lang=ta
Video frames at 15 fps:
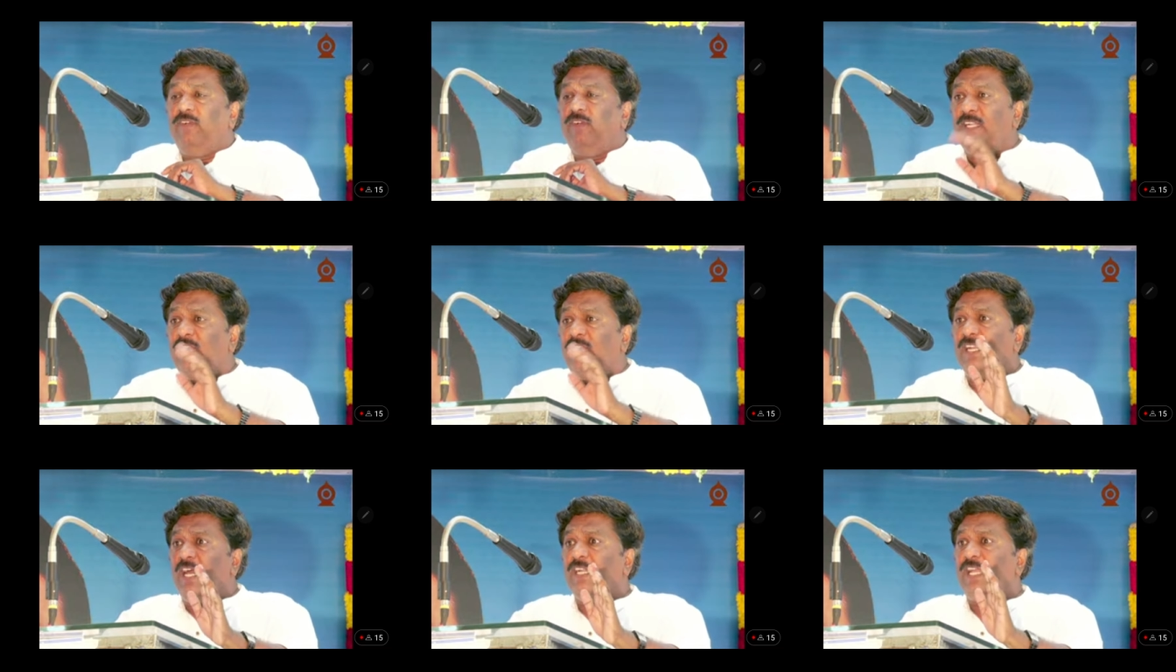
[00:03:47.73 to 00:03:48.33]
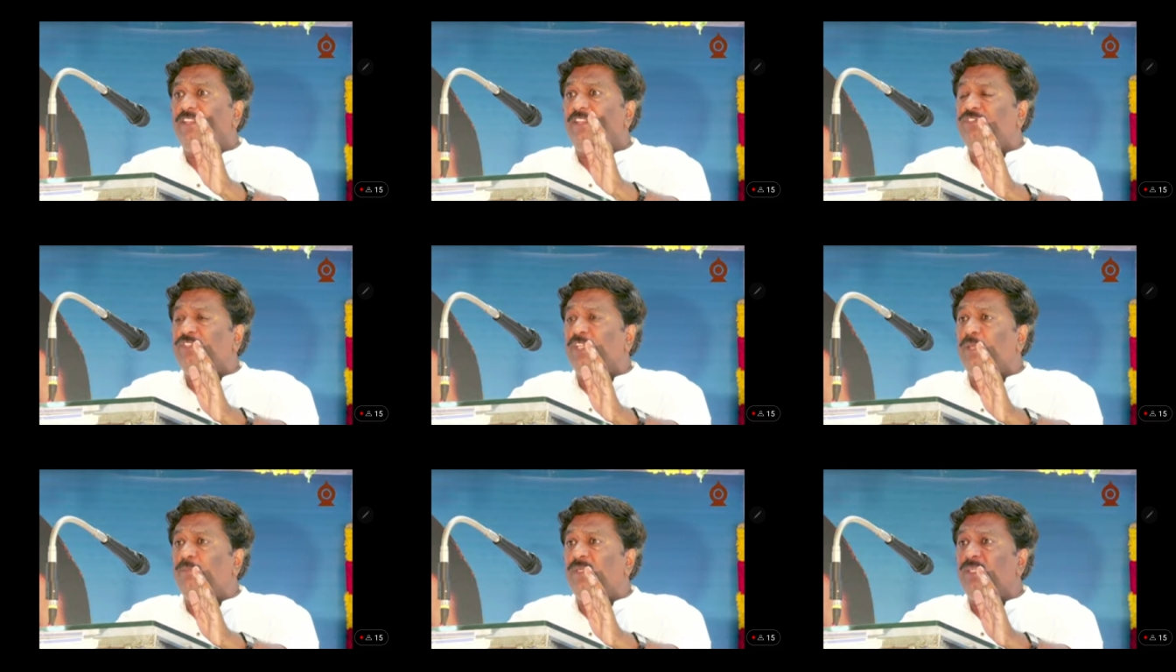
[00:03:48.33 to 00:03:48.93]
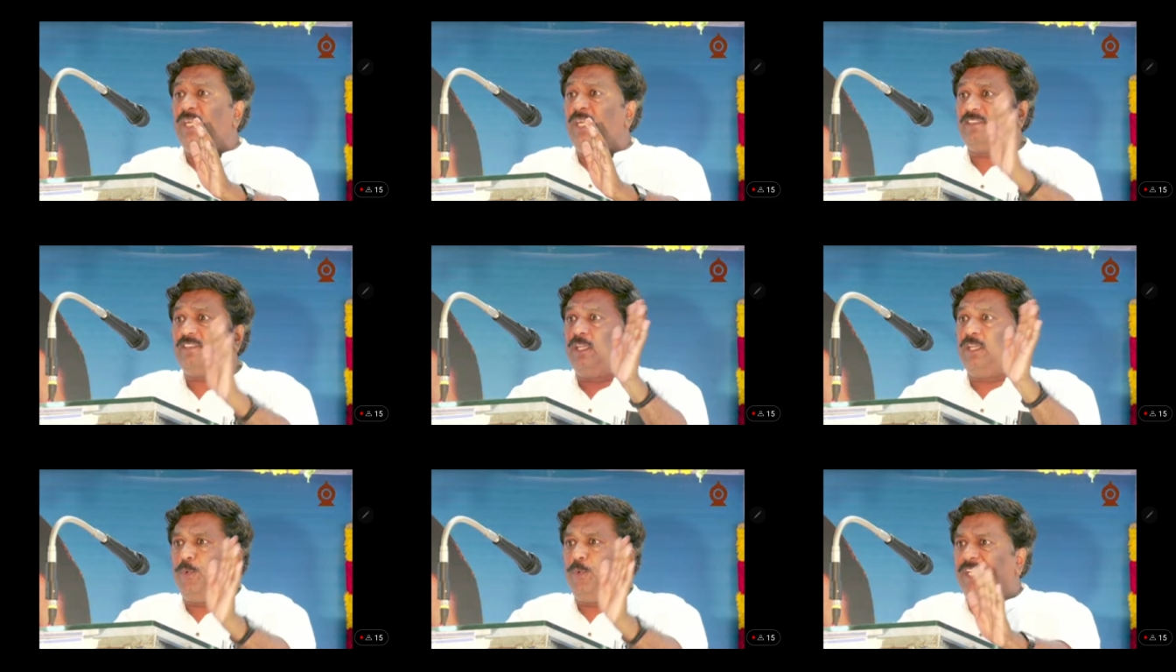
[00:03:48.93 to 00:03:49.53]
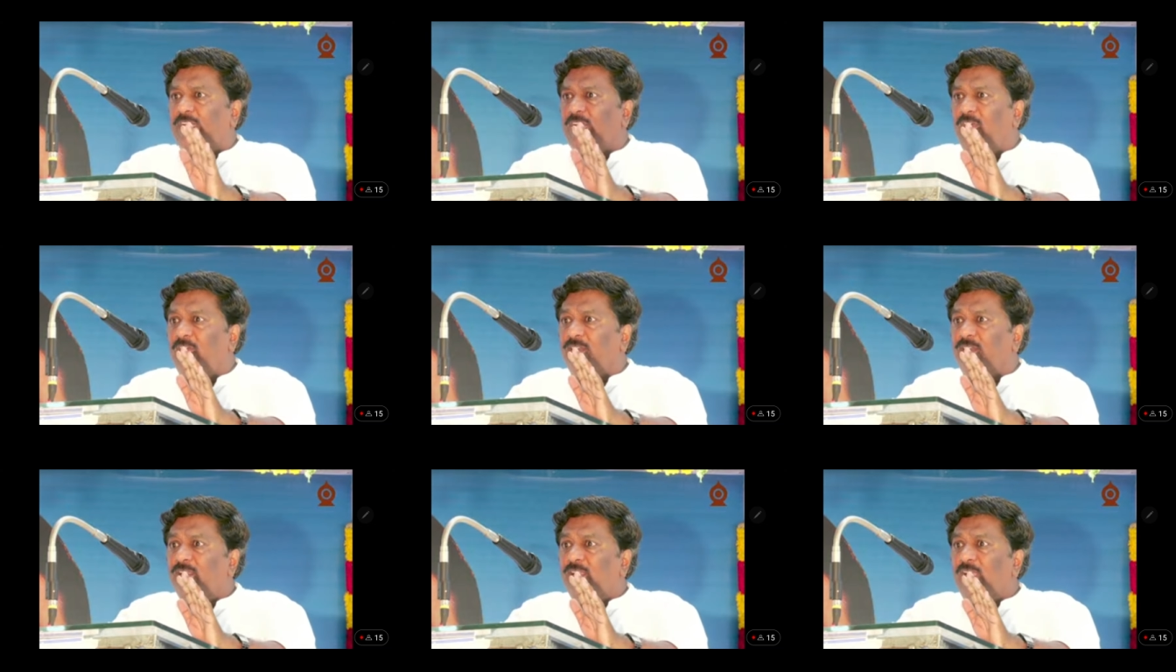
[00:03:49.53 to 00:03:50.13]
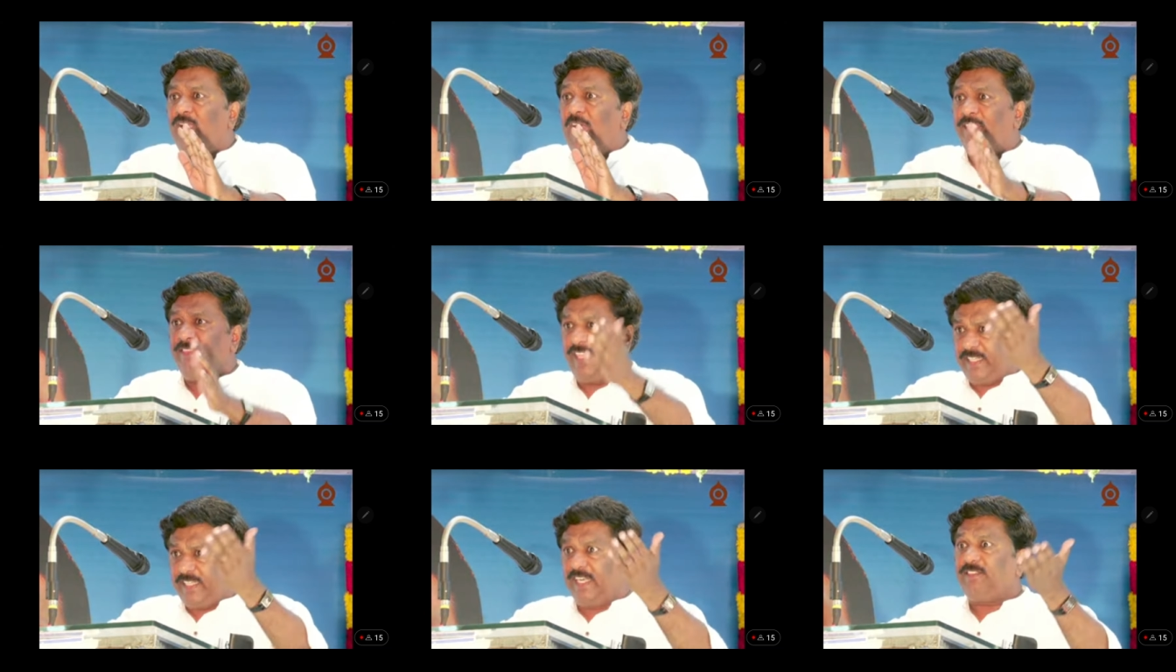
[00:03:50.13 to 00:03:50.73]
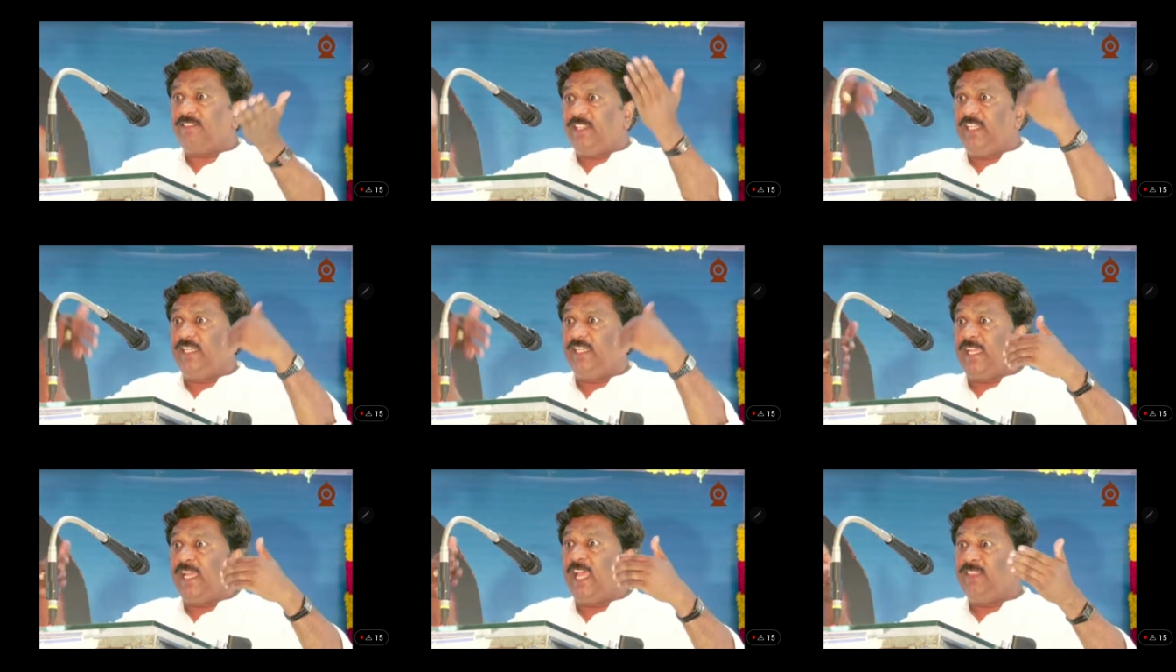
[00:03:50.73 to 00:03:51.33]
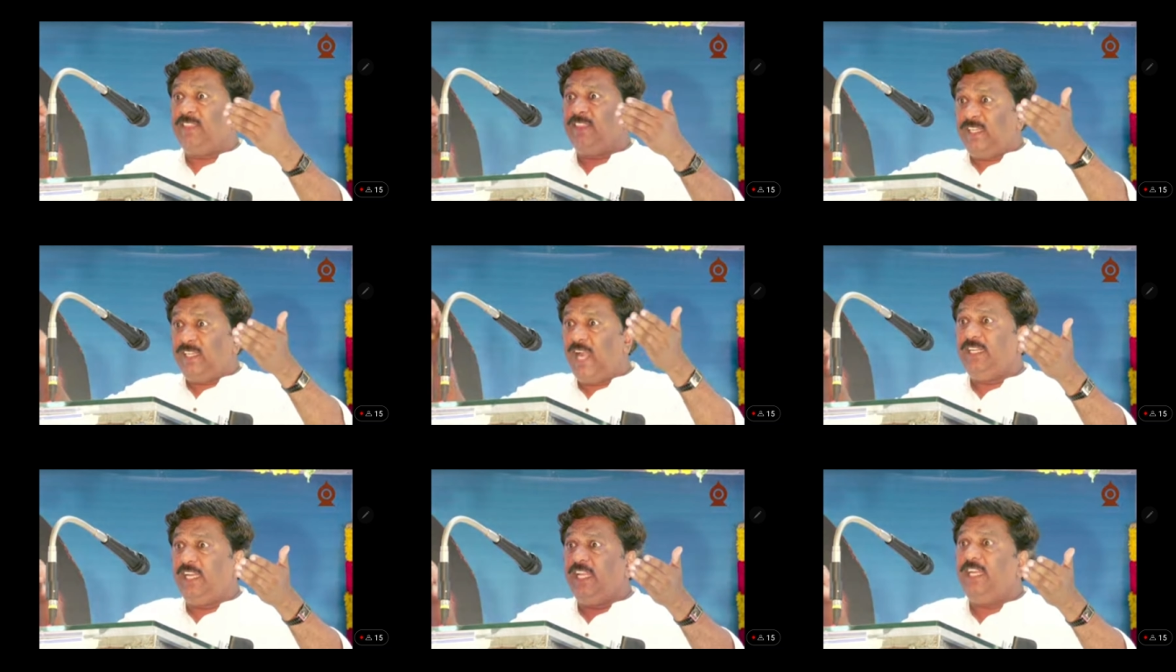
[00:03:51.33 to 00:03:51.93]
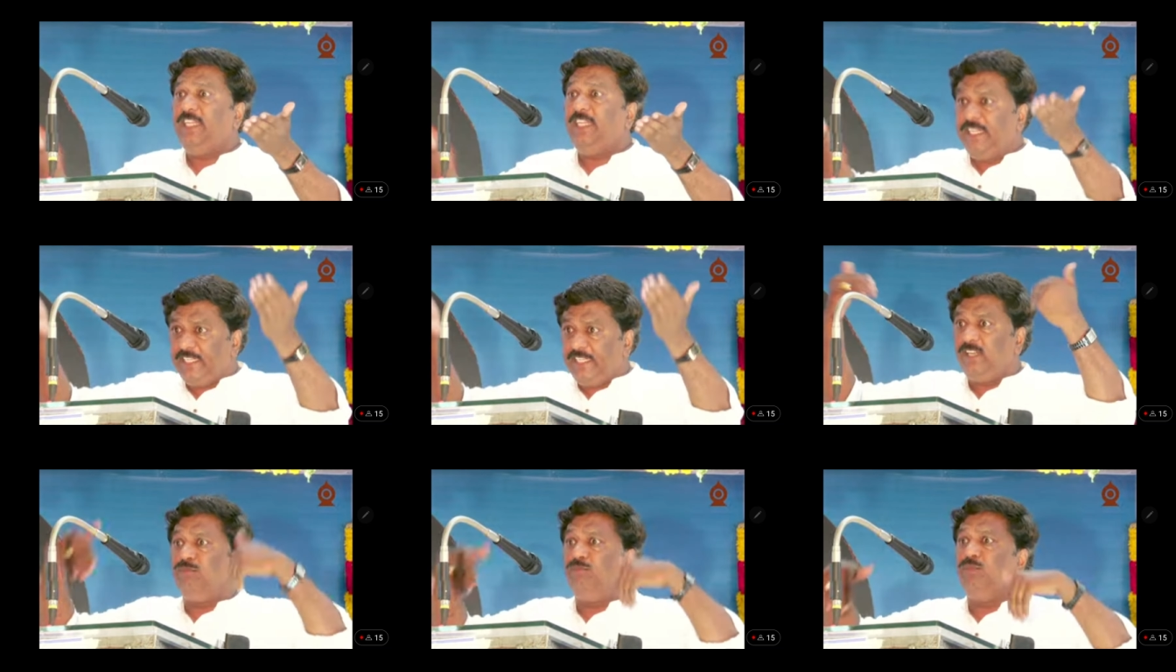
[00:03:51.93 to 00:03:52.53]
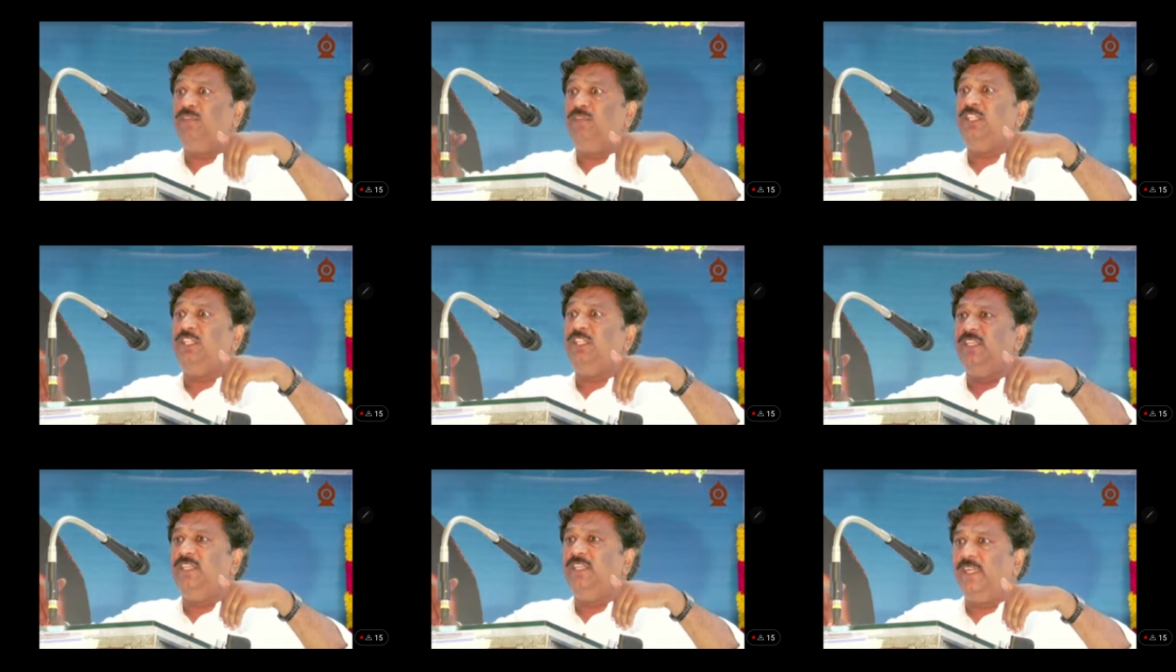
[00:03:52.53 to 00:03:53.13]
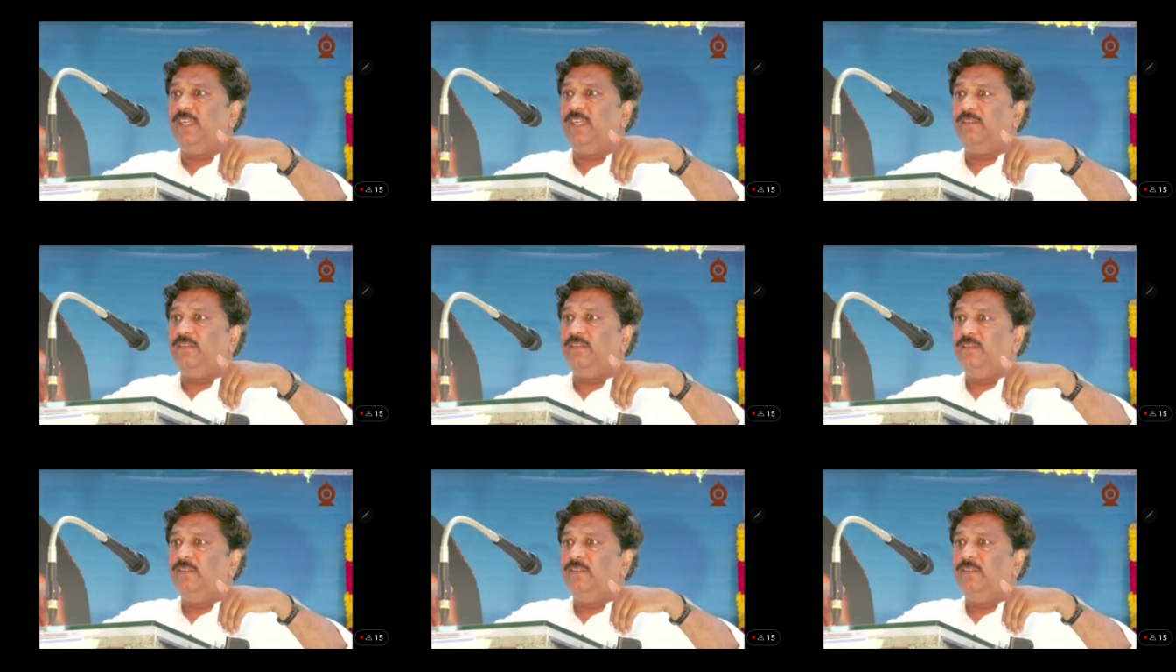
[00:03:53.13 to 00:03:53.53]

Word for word: வள்ளலார் அதிசயம் நடத்தப் போகிறார் அந்த இடத்திற்கே அந்த நாளிலே நீங்களும் வந்துவிடுங்கள்